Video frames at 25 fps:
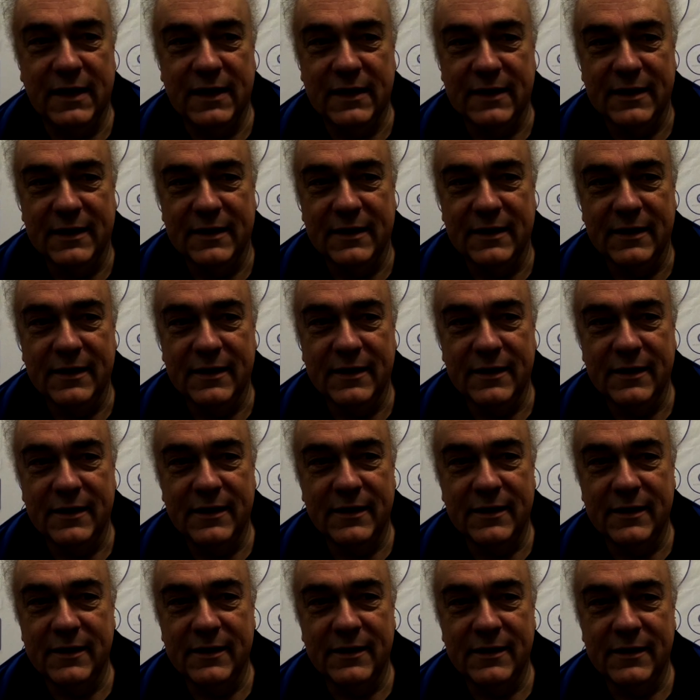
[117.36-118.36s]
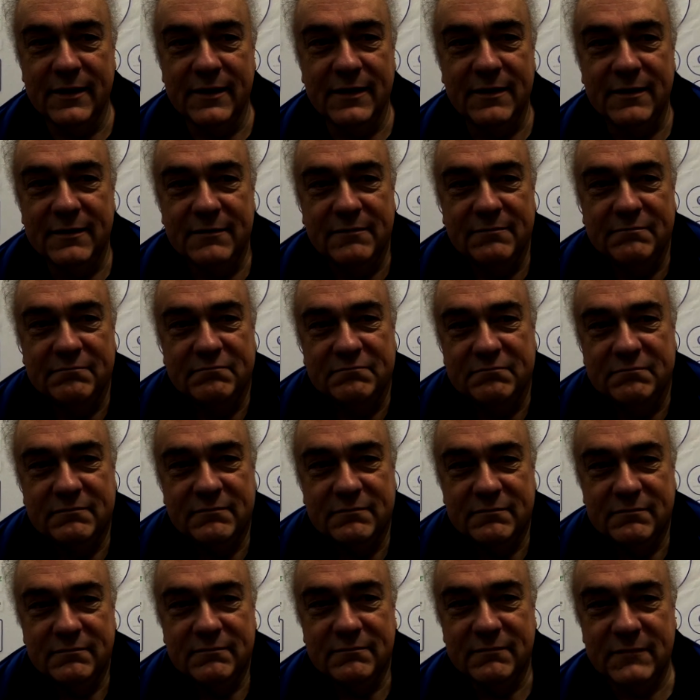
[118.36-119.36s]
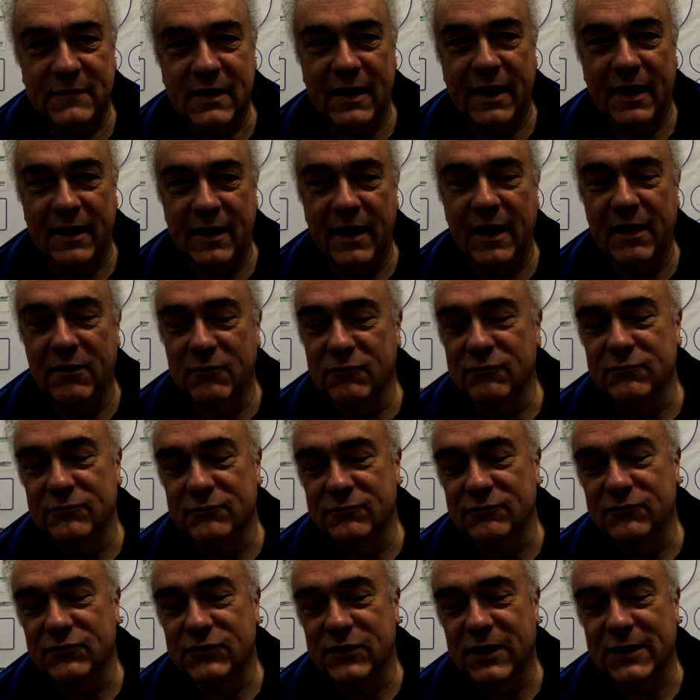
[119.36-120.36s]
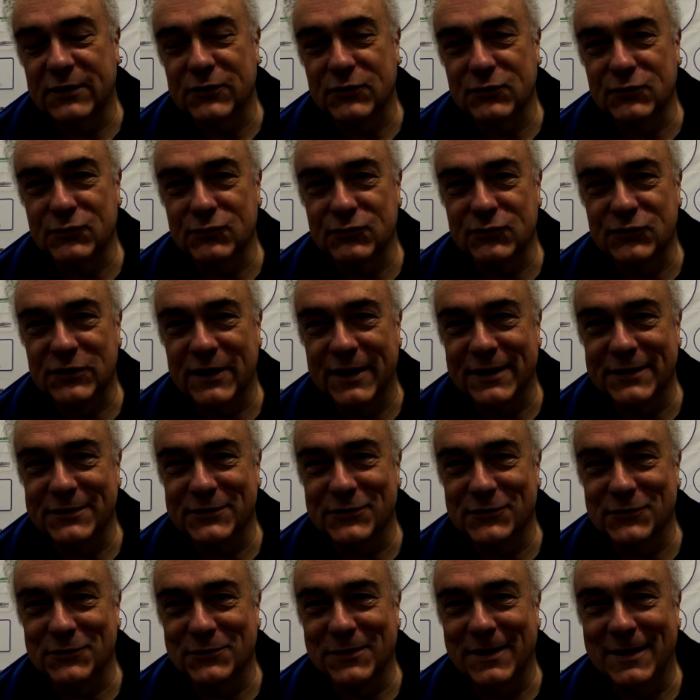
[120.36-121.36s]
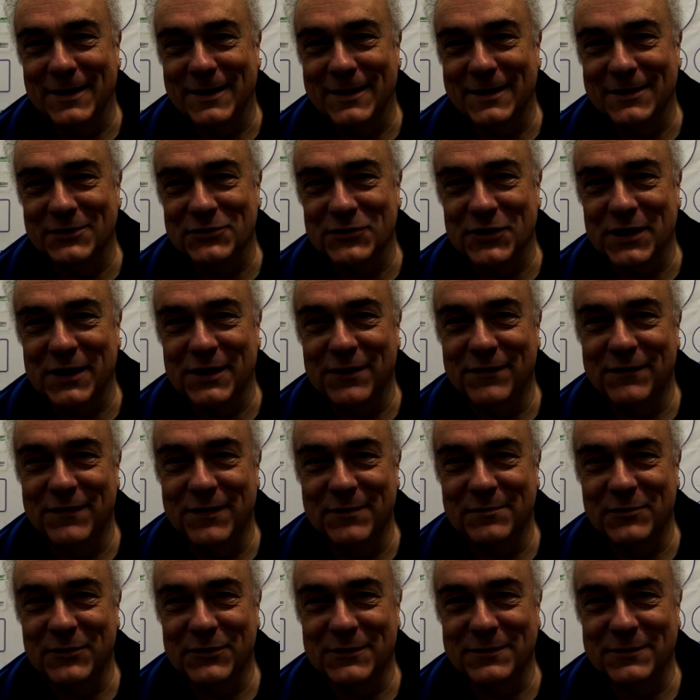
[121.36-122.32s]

che che ha un certo successo qua a Genova in modo